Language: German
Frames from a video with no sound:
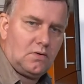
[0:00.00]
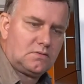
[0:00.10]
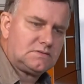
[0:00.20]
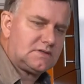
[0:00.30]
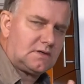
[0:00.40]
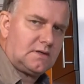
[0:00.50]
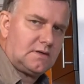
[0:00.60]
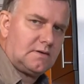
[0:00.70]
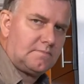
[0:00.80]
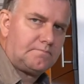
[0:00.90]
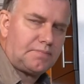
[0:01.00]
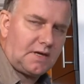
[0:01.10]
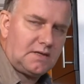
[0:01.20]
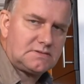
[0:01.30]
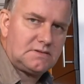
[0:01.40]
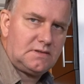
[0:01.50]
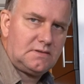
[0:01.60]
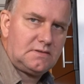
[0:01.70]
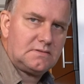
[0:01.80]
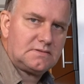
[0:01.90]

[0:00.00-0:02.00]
Unsere Brezel